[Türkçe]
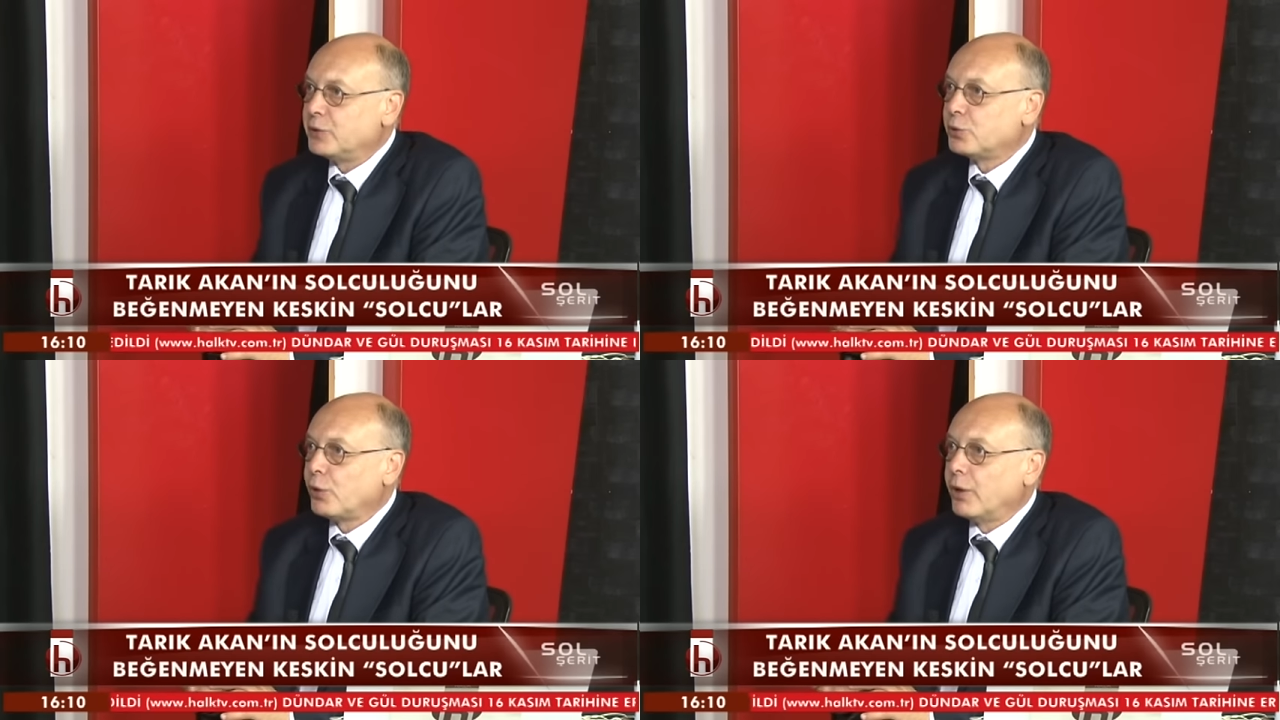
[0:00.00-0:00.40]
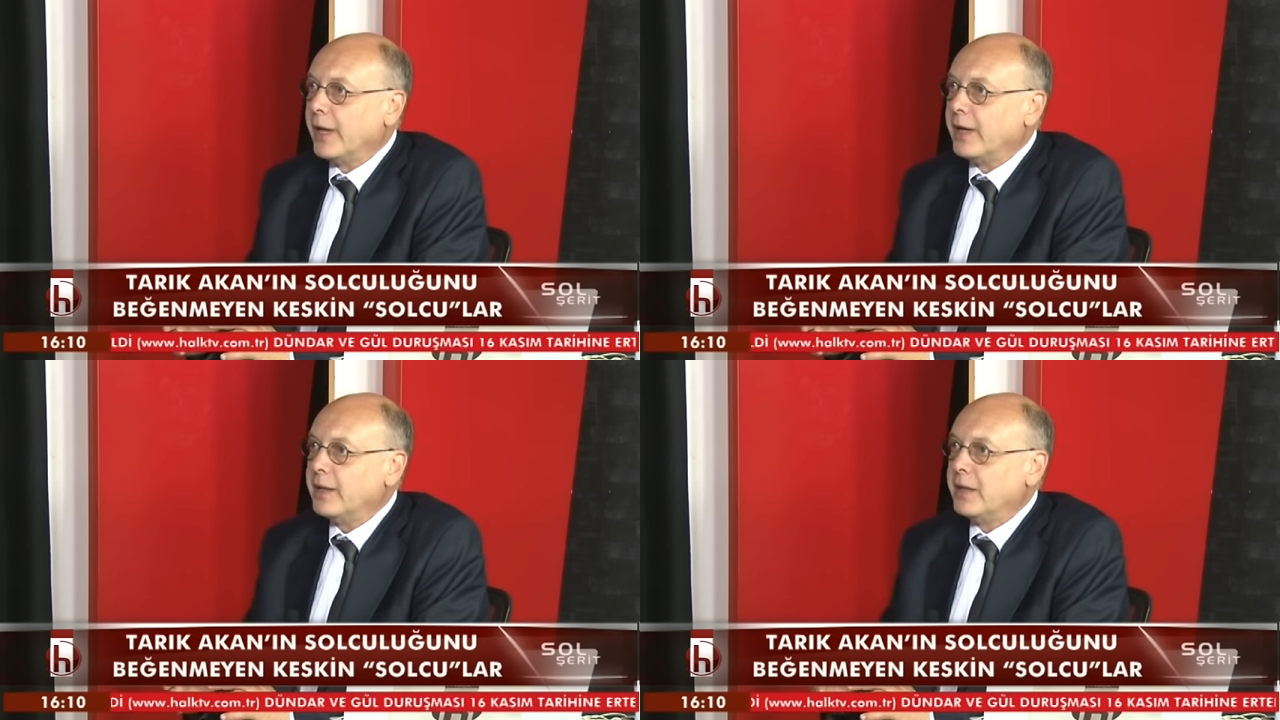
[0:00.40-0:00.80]

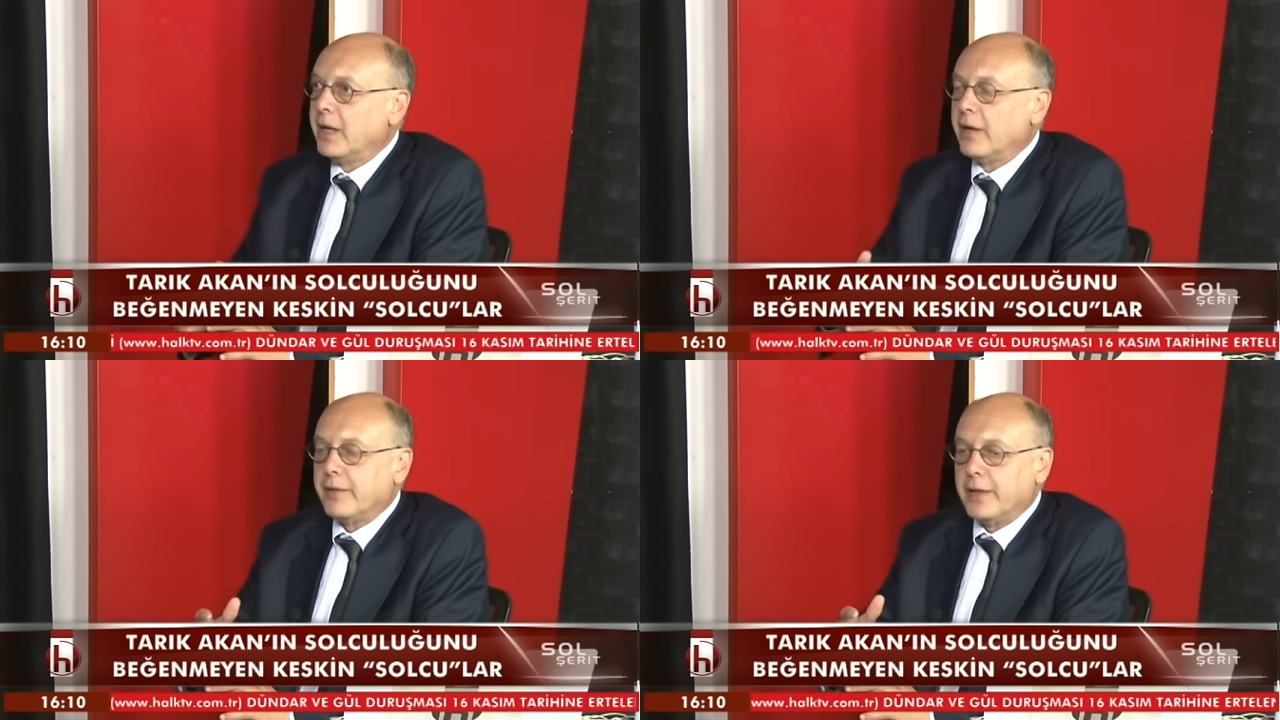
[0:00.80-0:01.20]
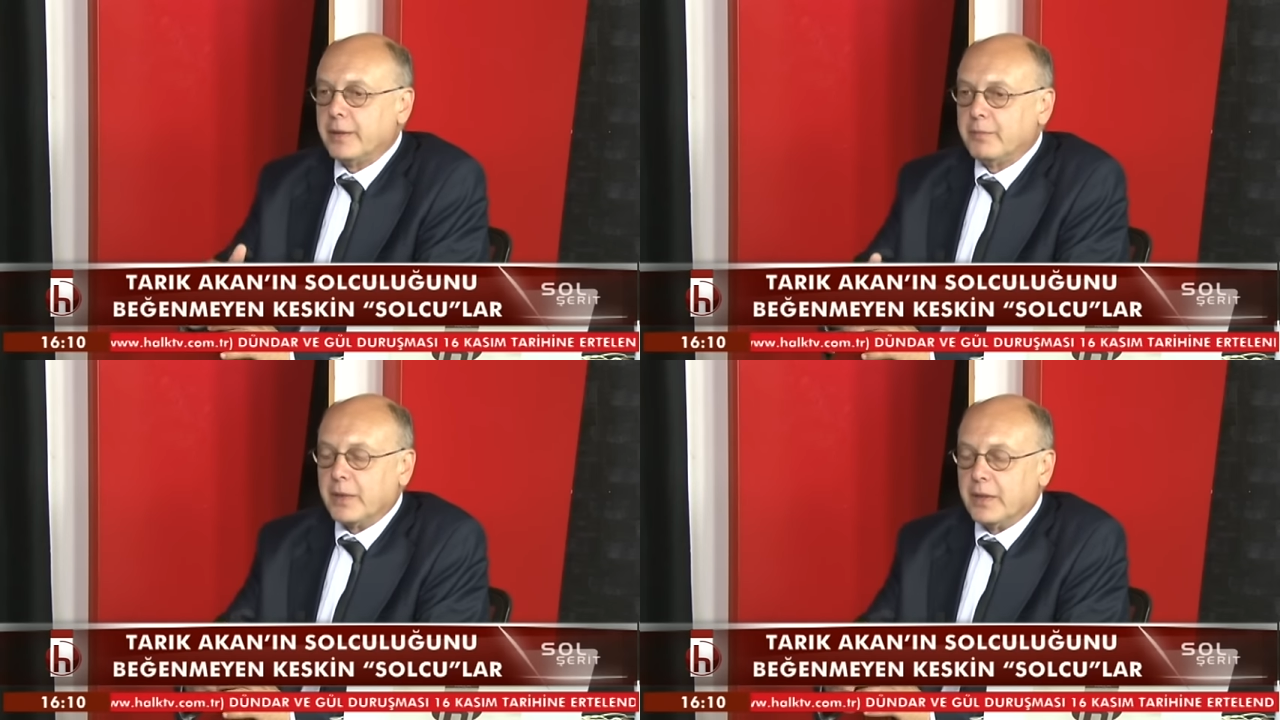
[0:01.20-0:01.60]
sola
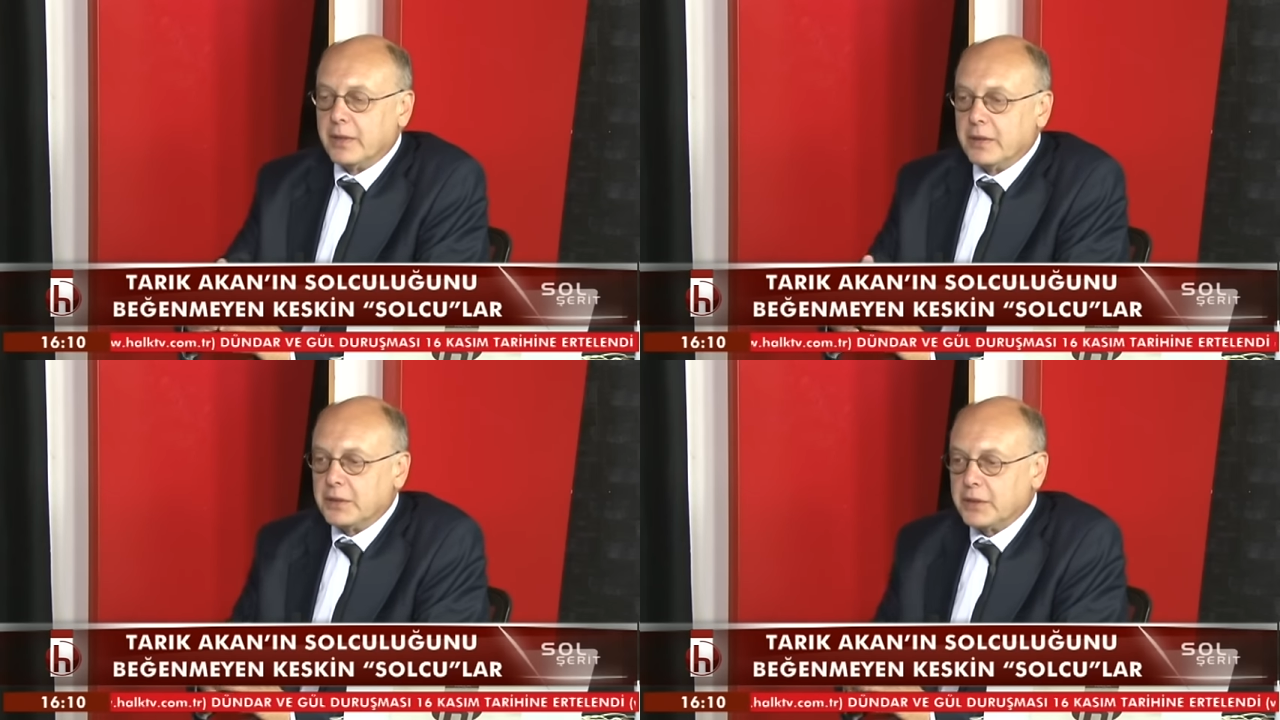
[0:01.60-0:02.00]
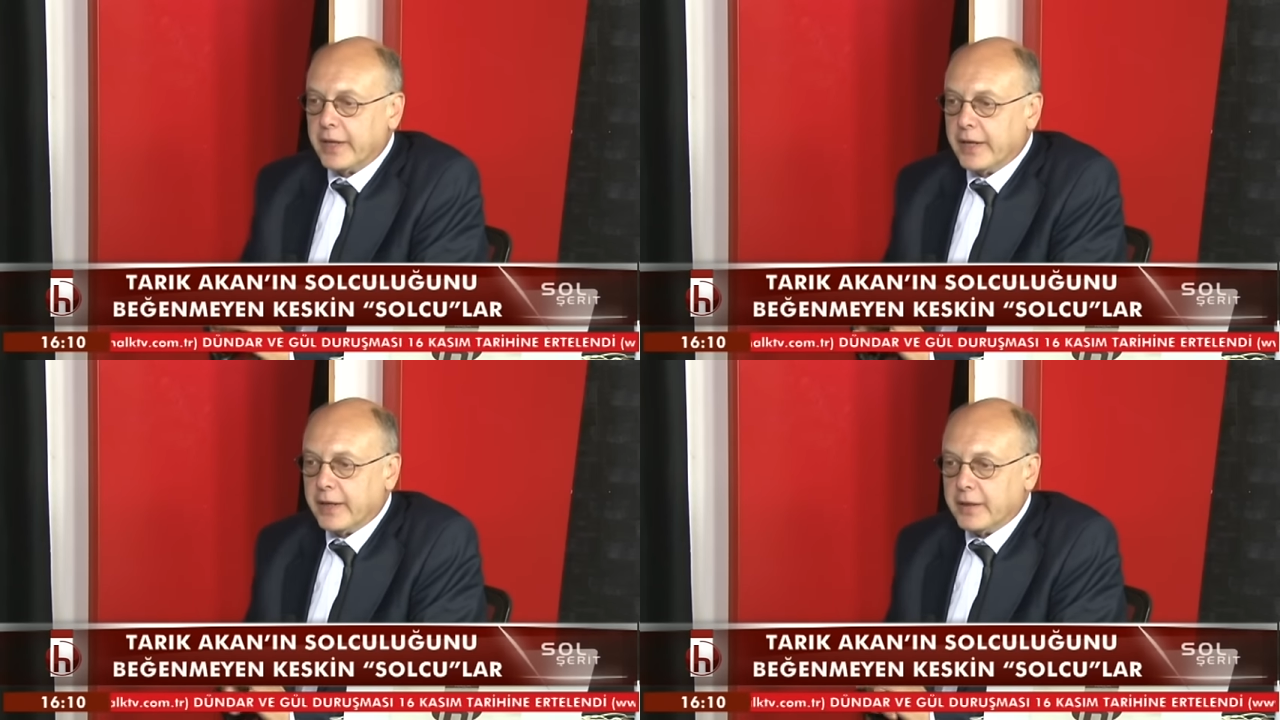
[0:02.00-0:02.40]
efendim e,
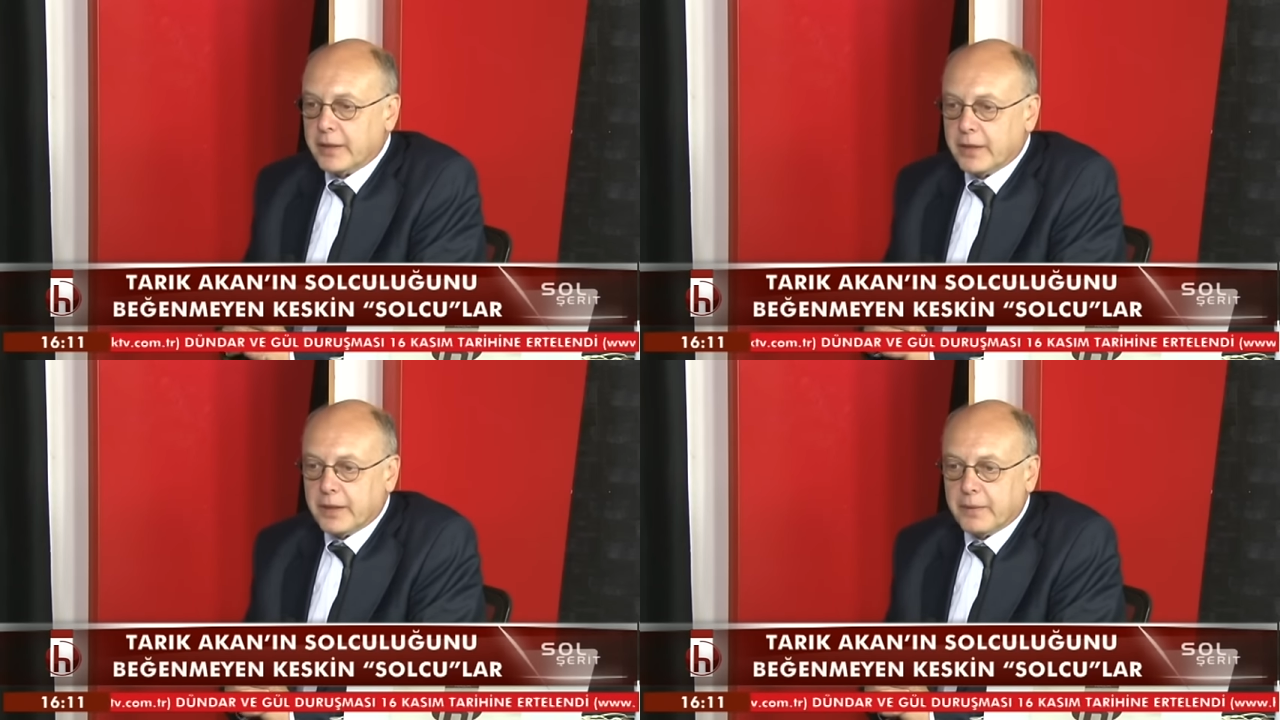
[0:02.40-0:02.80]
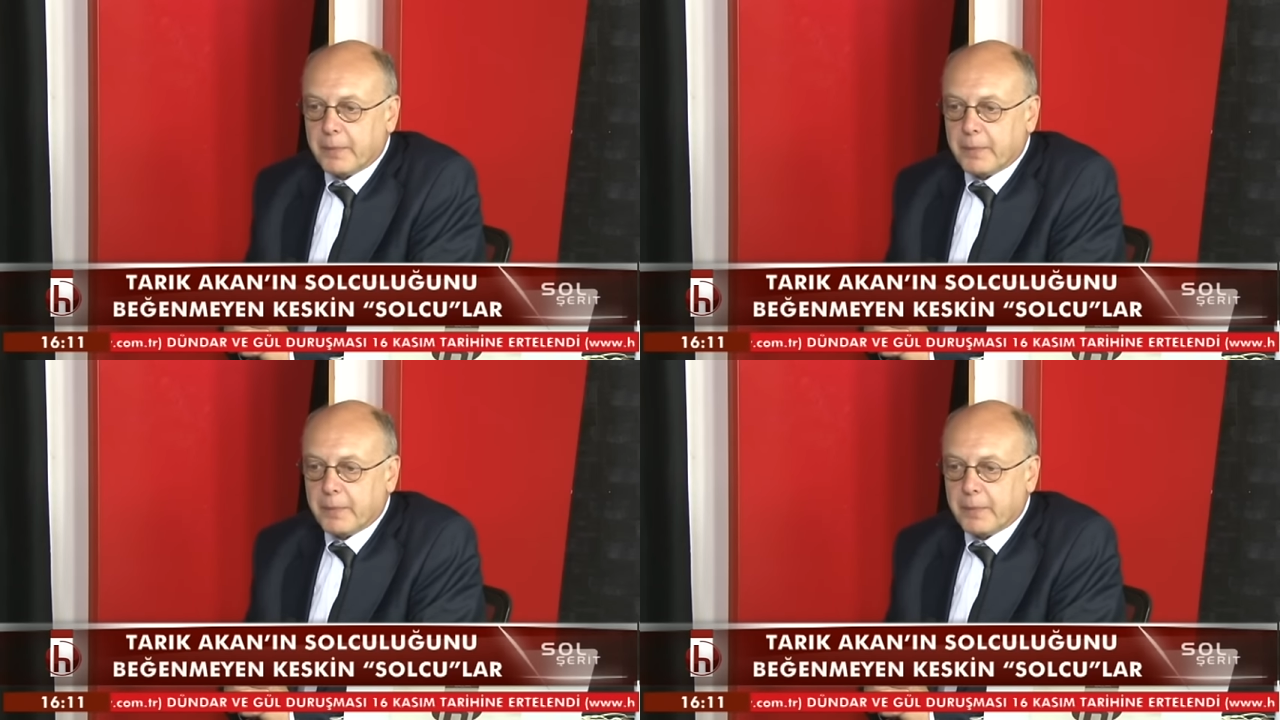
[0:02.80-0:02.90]
şeye e,